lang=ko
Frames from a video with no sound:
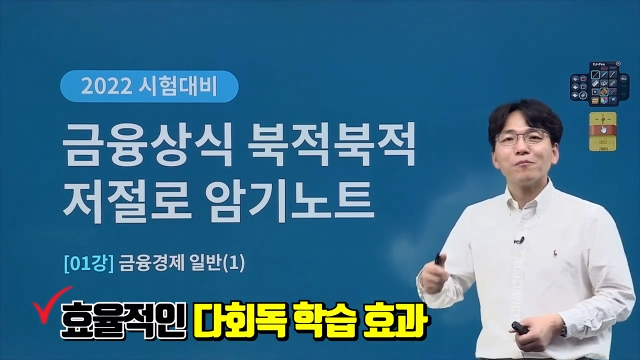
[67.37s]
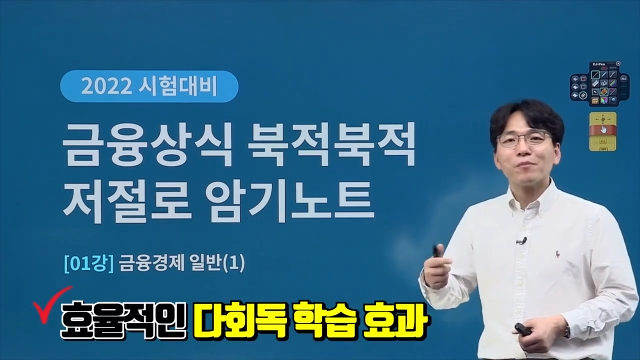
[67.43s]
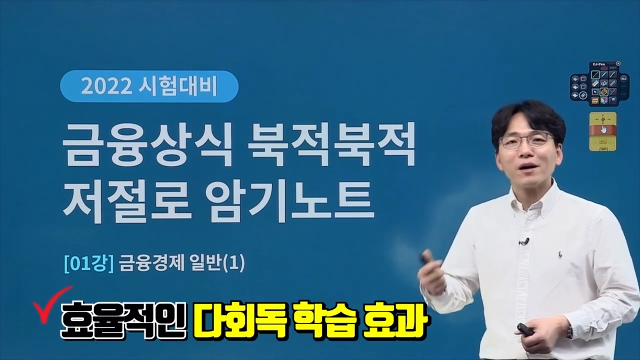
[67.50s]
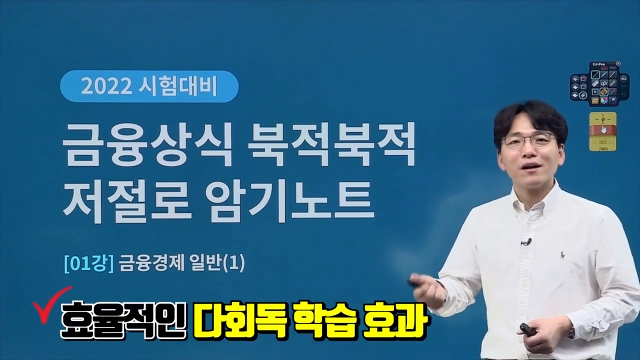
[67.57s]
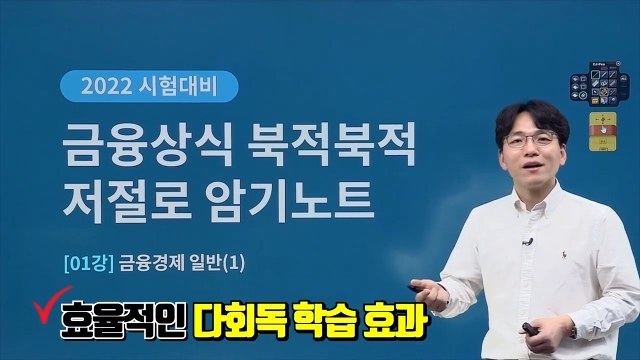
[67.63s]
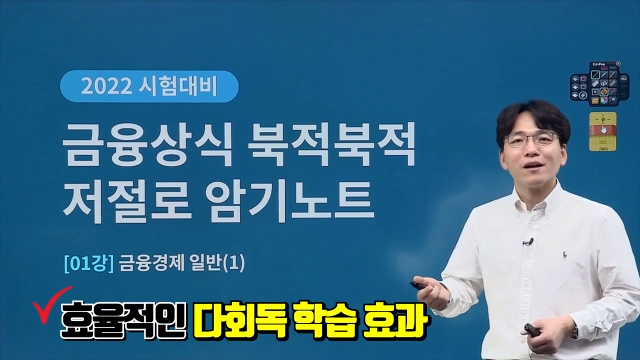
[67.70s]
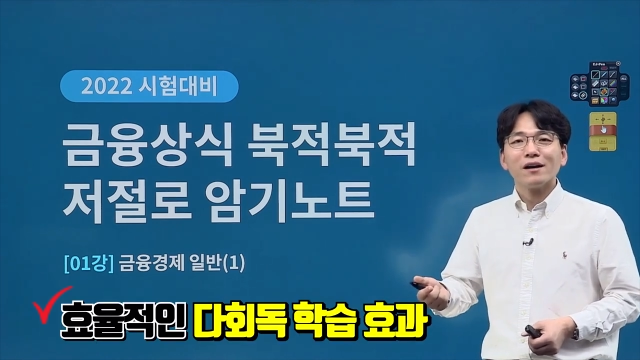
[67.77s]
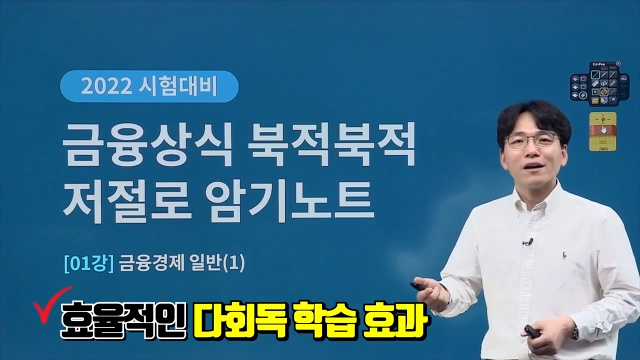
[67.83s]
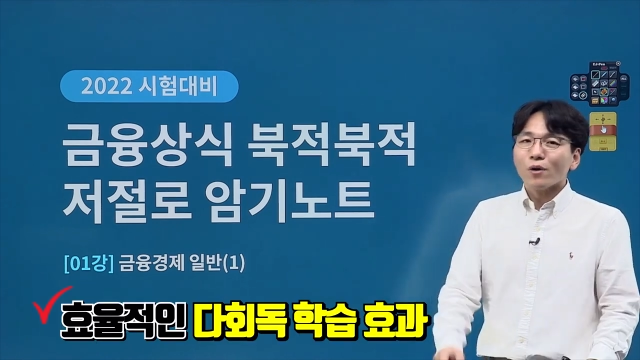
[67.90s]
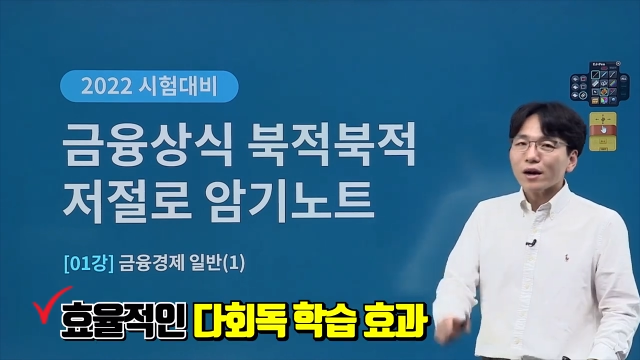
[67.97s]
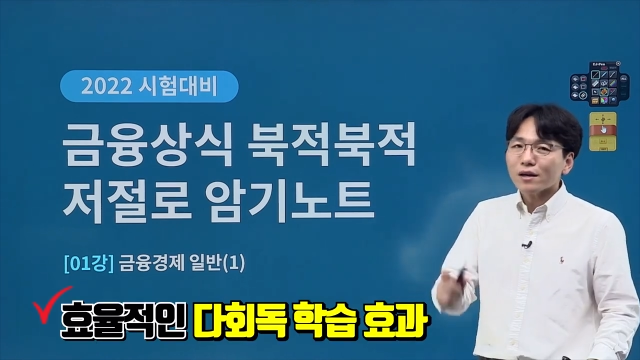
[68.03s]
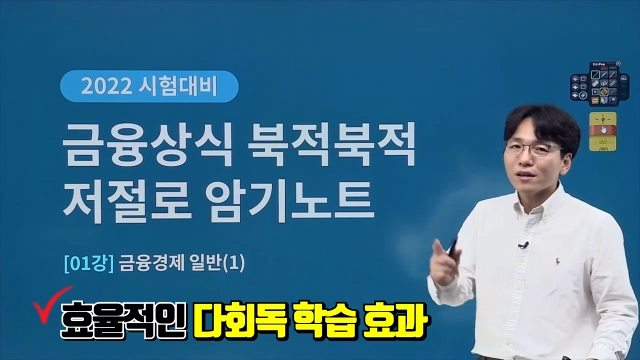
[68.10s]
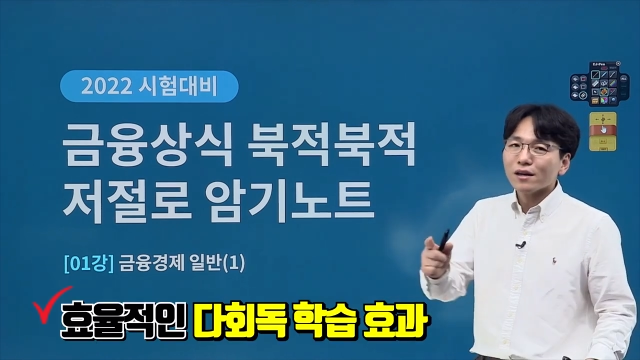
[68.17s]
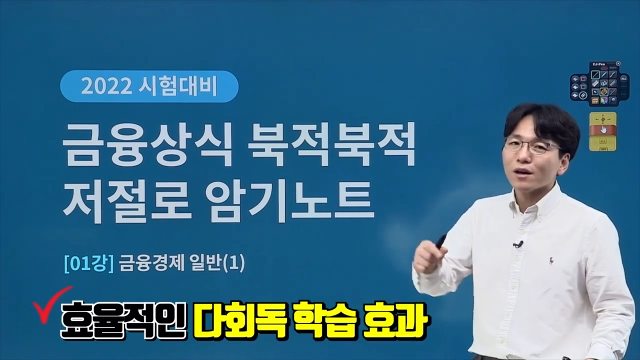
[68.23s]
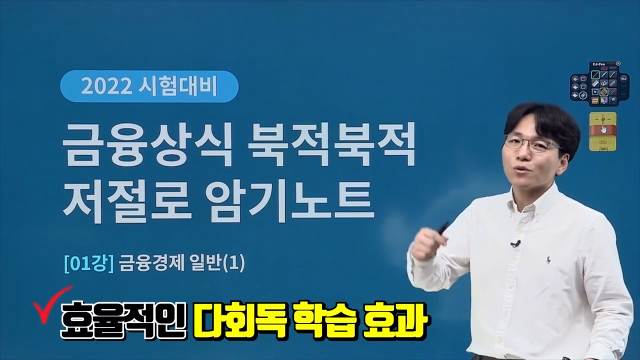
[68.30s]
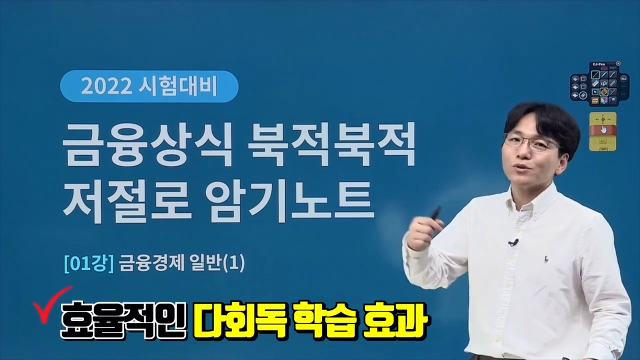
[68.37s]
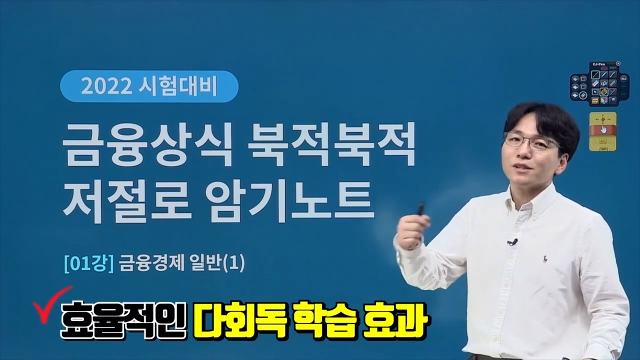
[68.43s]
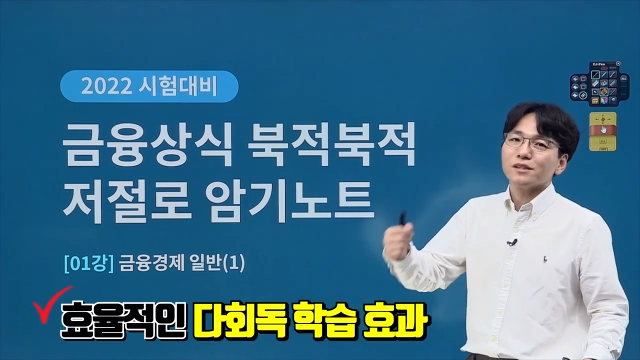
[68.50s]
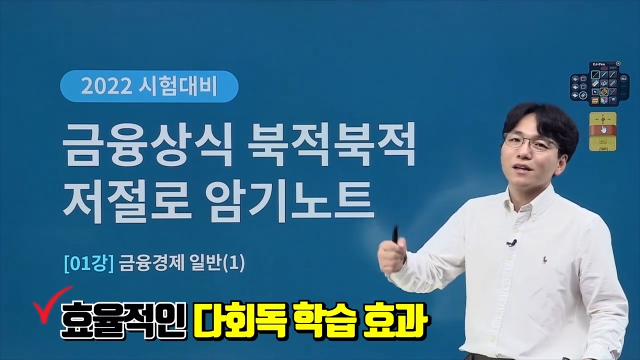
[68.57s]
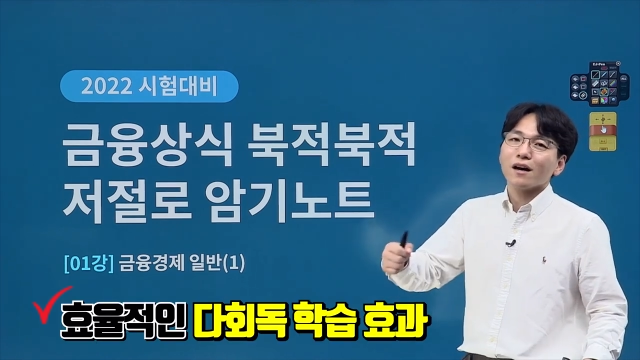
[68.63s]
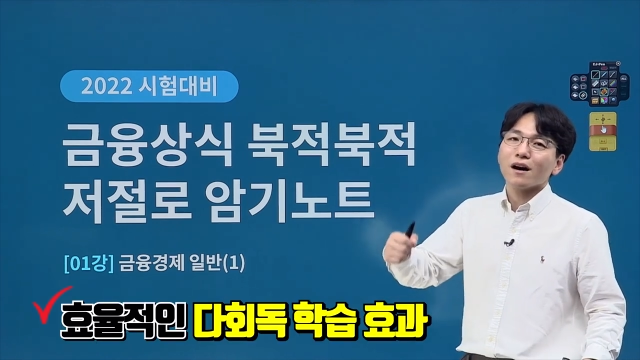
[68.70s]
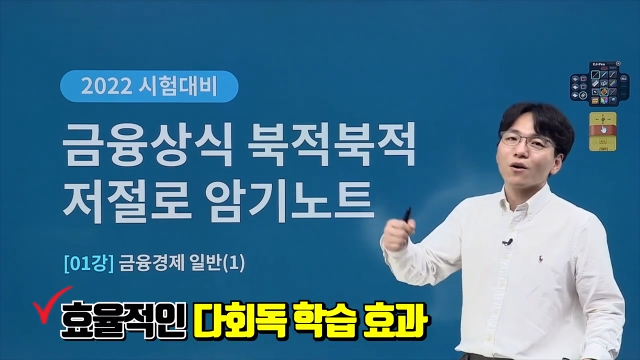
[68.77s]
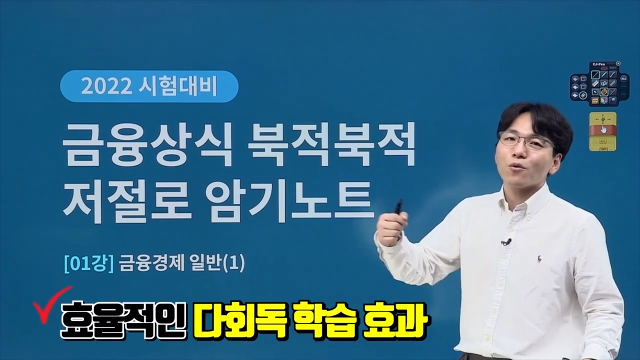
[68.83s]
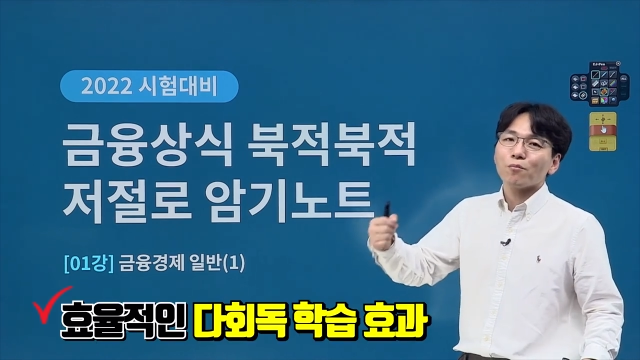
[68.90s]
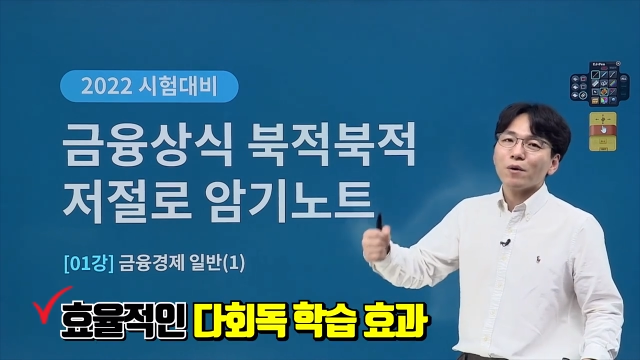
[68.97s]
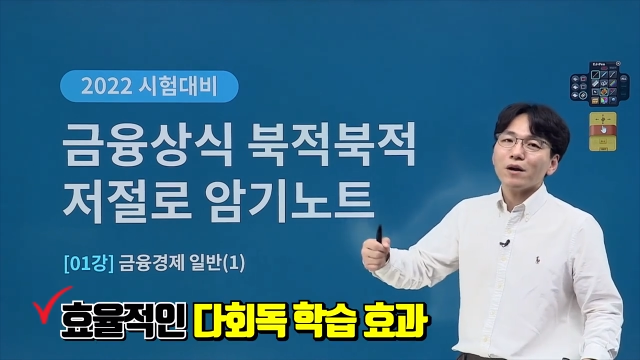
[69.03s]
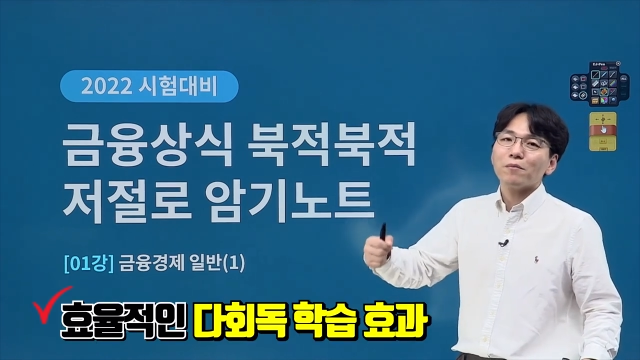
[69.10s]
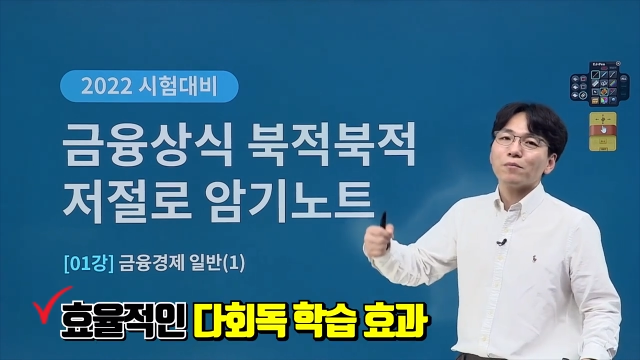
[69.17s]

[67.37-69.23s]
빨리 확인하고 지나가고 빨리